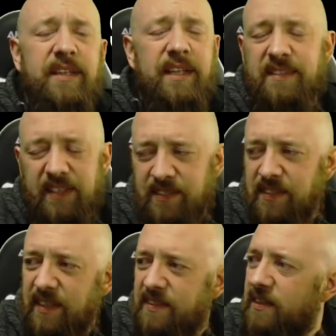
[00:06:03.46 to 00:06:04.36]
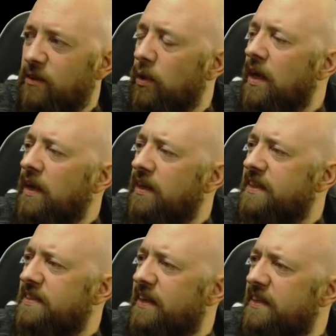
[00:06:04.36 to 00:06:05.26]
Nicht das erste, das heißt nicht 0. Das
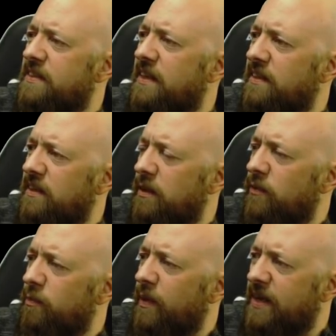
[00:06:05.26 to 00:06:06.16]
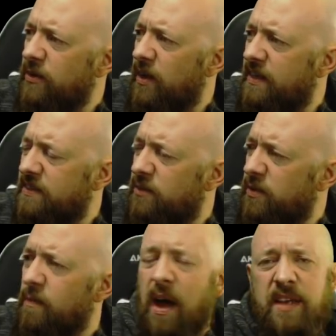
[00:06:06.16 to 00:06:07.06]
heißt Resident Evil Biohazard
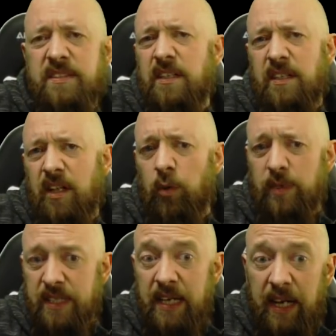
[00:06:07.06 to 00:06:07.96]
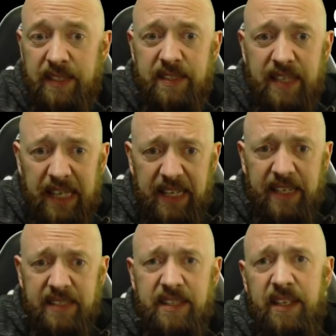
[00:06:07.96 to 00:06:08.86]
Remastered, glaube ich. Also das
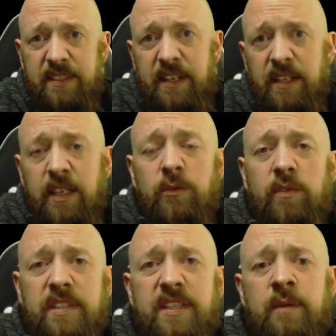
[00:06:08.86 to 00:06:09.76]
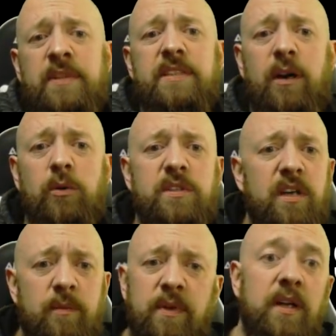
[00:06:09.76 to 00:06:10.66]
allererste Resident Evil, was damals
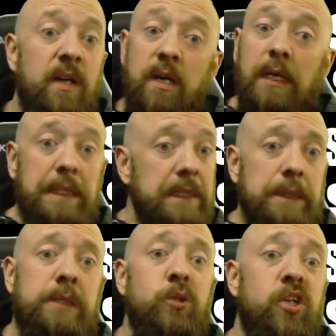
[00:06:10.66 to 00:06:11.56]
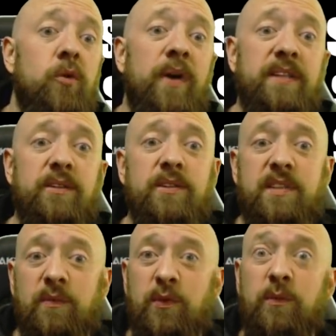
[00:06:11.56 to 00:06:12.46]
rauskam, Zuschauer meinte
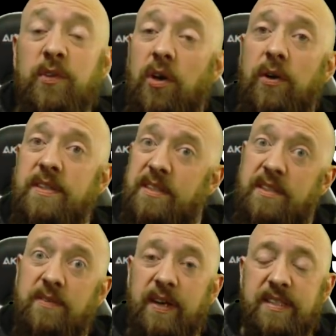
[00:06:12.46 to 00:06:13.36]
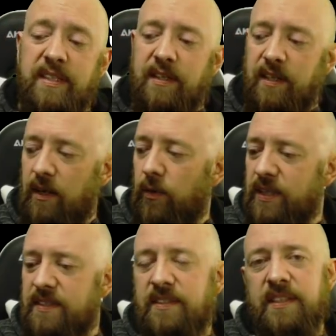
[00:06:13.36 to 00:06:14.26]
1995, ich weiß nicht genau,
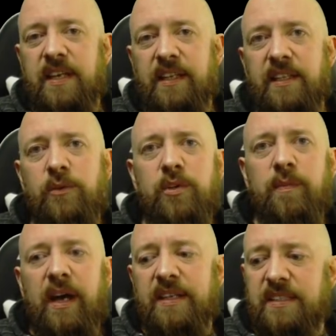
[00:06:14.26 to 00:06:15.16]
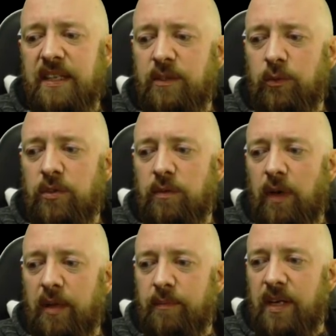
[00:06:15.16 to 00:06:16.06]
das ist jetzt HD remastered und
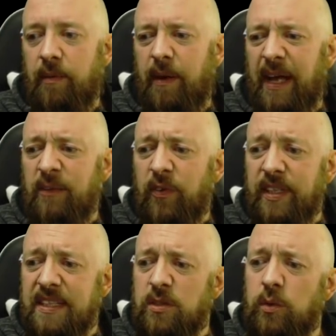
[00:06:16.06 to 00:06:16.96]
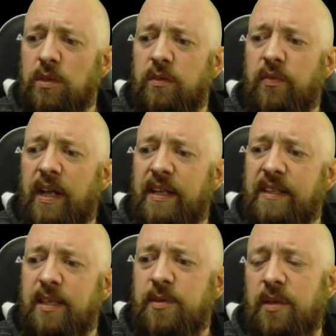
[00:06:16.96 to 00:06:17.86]
hat mir am Anfang nicht so gut gefallen,
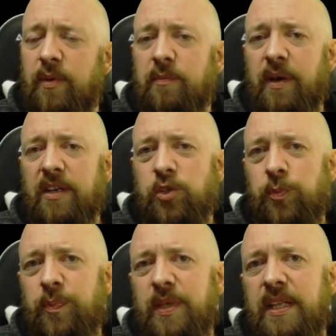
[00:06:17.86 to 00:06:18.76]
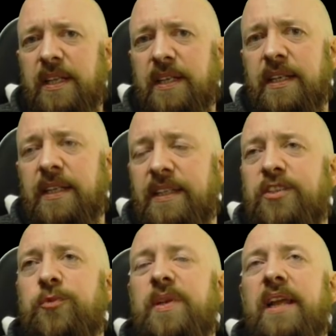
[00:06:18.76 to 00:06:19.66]
nachdem ich aber ein paar Spiele, nicht
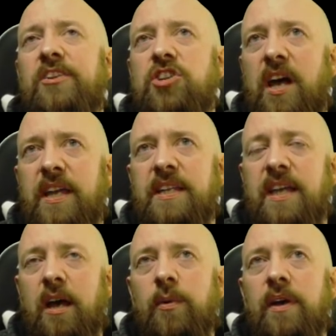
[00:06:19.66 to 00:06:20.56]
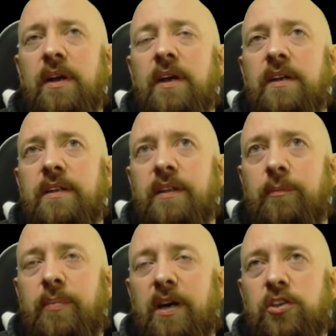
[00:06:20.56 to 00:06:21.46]
Spielentscheidende, aber
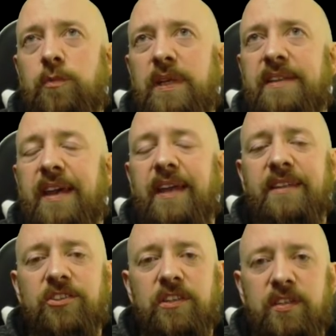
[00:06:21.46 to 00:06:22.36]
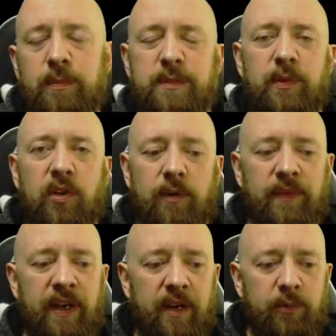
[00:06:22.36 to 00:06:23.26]
ein paar spieltechnische Tipps
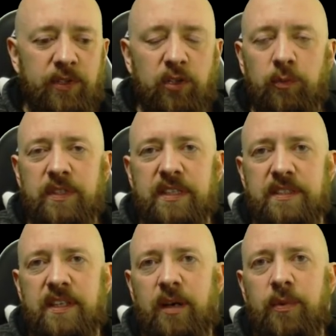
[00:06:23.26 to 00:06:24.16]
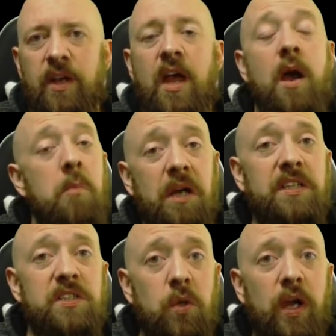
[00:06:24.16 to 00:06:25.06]
bekommen habe und die umgesetzt habe, macht
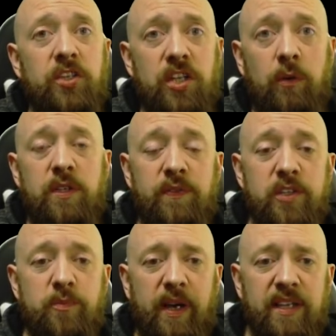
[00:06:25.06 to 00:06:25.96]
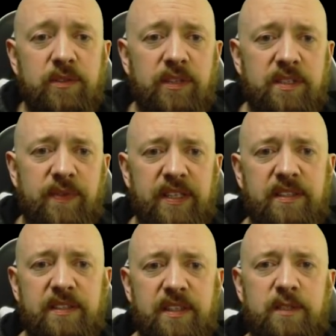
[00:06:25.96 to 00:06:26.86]
das doch erstaunlich viel Spaß und das werde ich
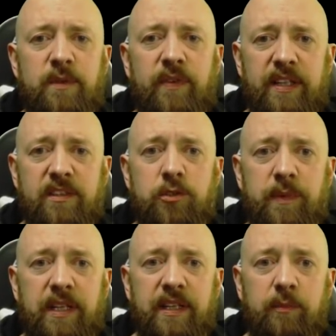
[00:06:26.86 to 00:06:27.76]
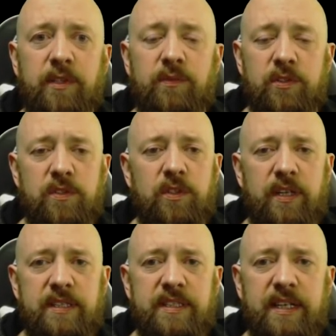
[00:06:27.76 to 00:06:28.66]
jetzt erstmal weiterspielen, dann mittwochs und
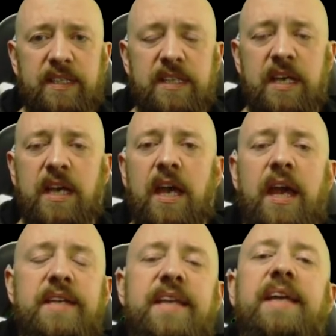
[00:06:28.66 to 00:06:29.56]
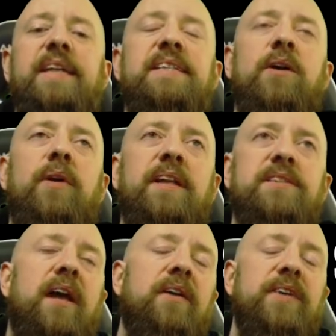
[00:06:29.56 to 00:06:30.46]
donnerstags. Ich denke, das dauert nicht
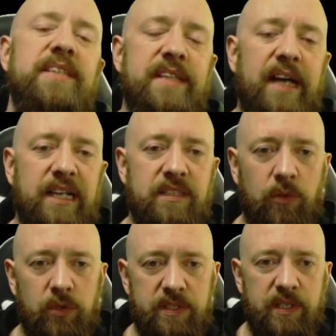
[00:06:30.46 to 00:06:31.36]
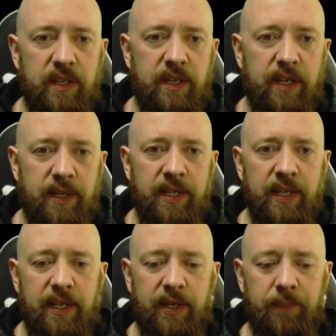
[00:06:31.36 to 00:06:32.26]
so lange wie jetzt ein Dark Souls. Ja,
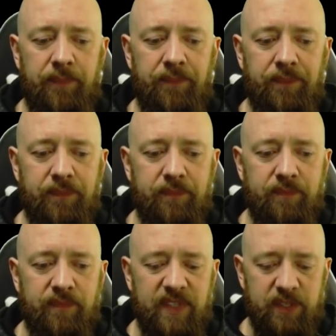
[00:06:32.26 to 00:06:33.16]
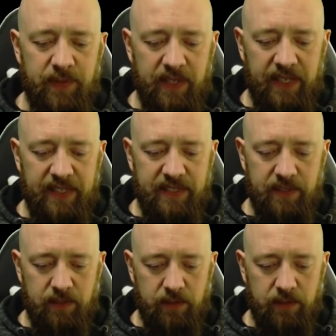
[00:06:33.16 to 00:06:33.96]
ähm, das wird ein recht